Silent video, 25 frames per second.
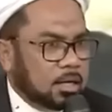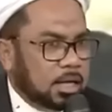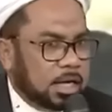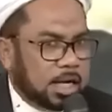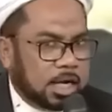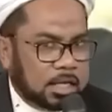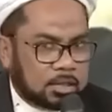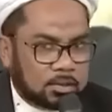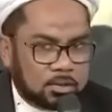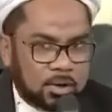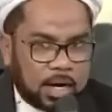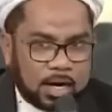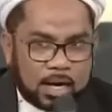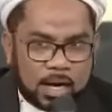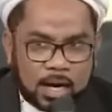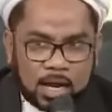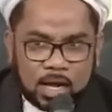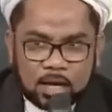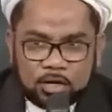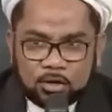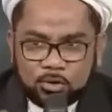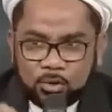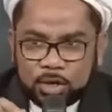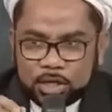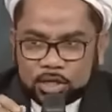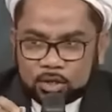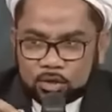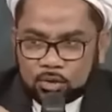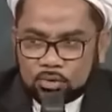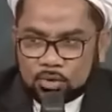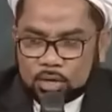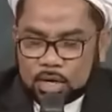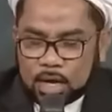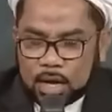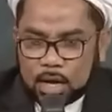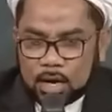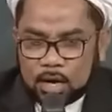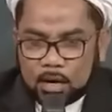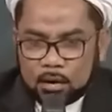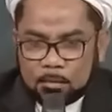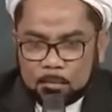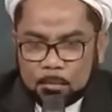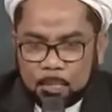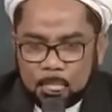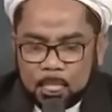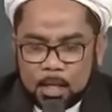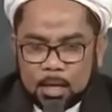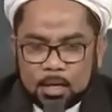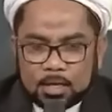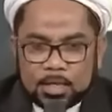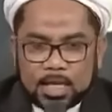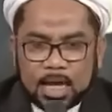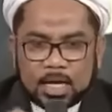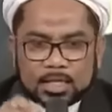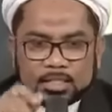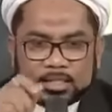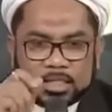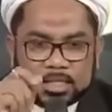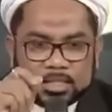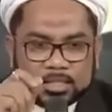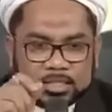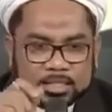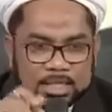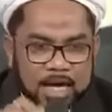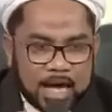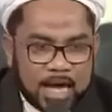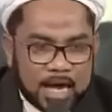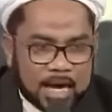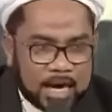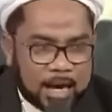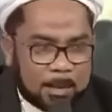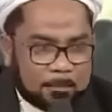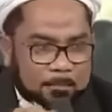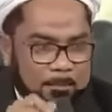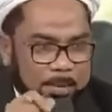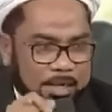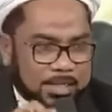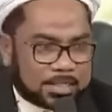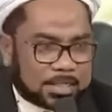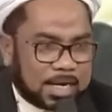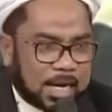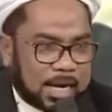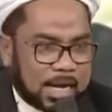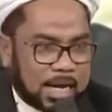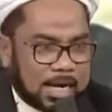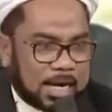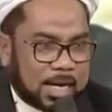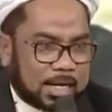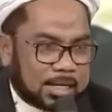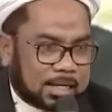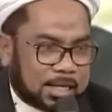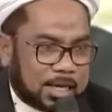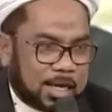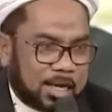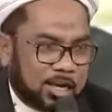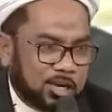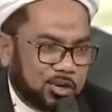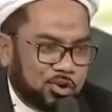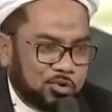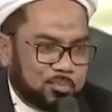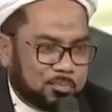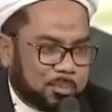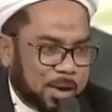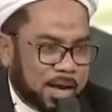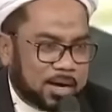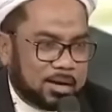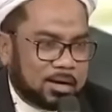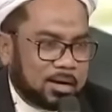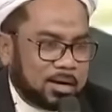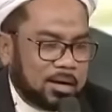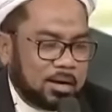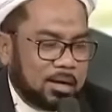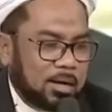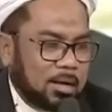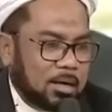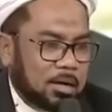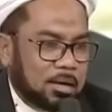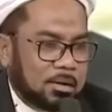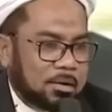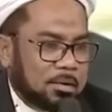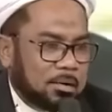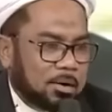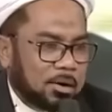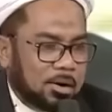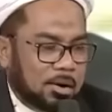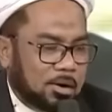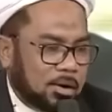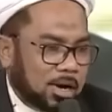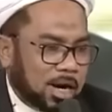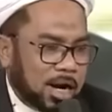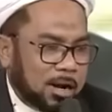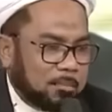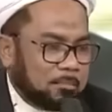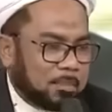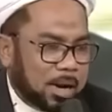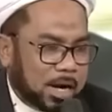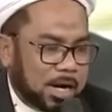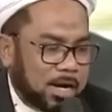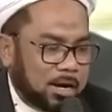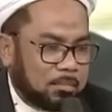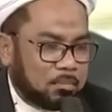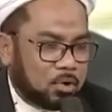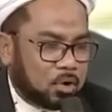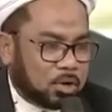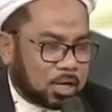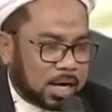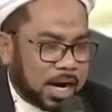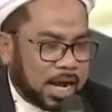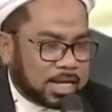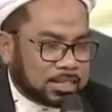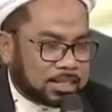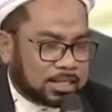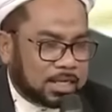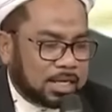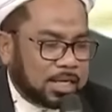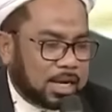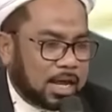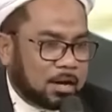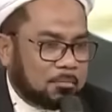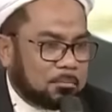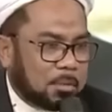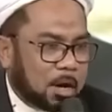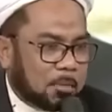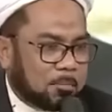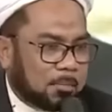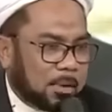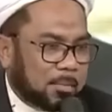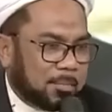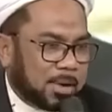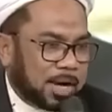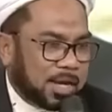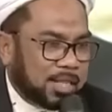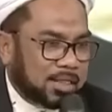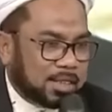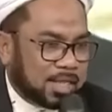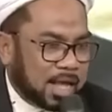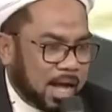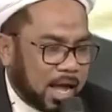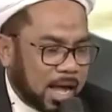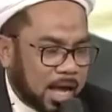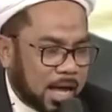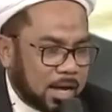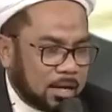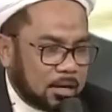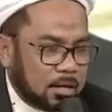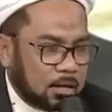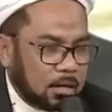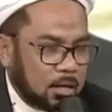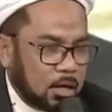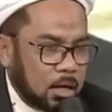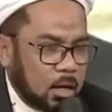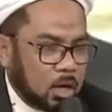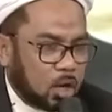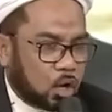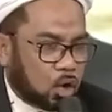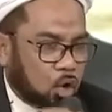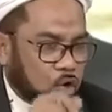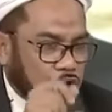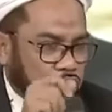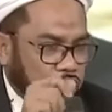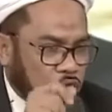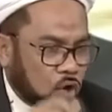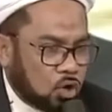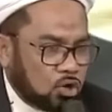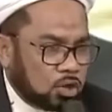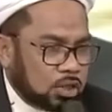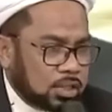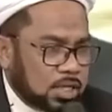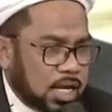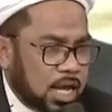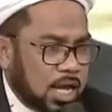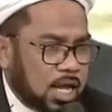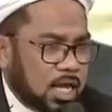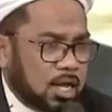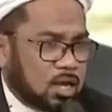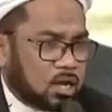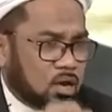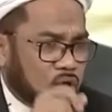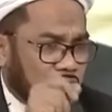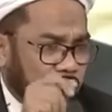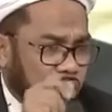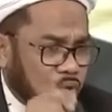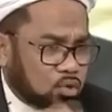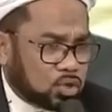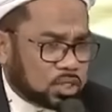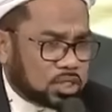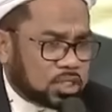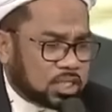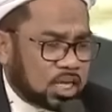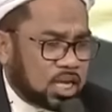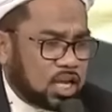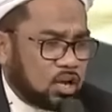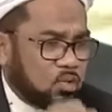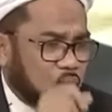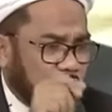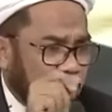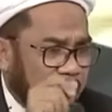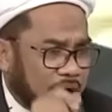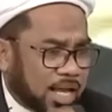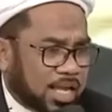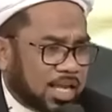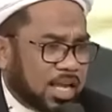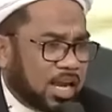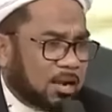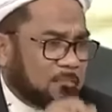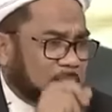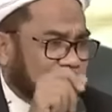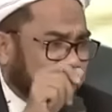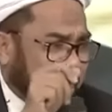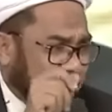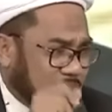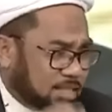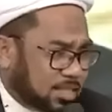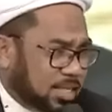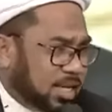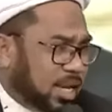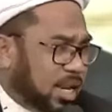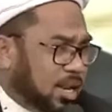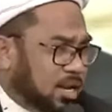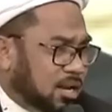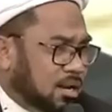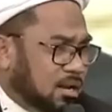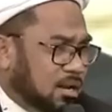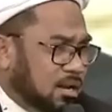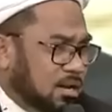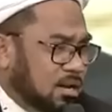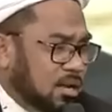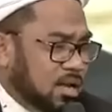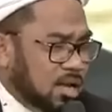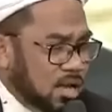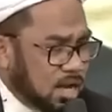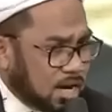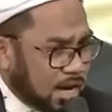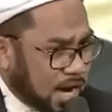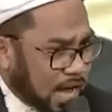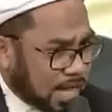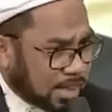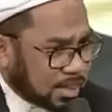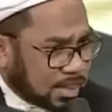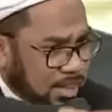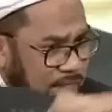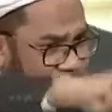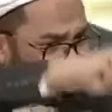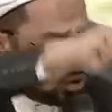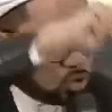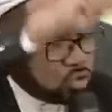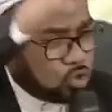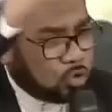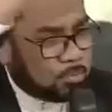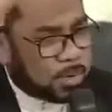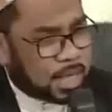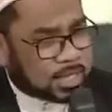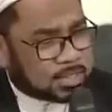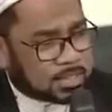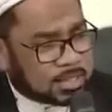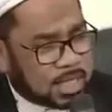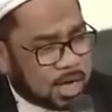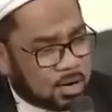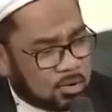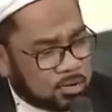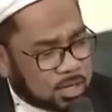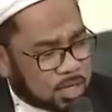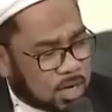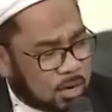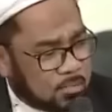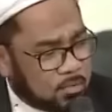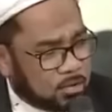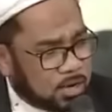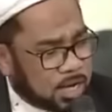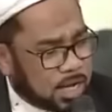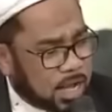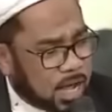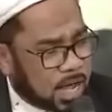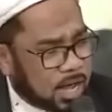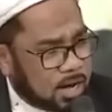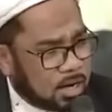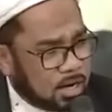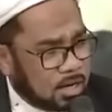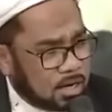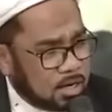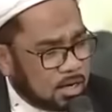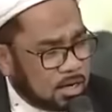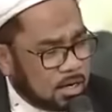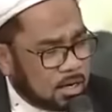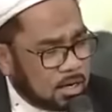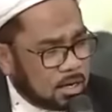Itu adalah duit tunggal yang sejarah perjalanan kehidupan orang berdemokrasi dan berpemerintahan, kosongnya kursi wakil presiden. Nanti 17 tahun kemudian,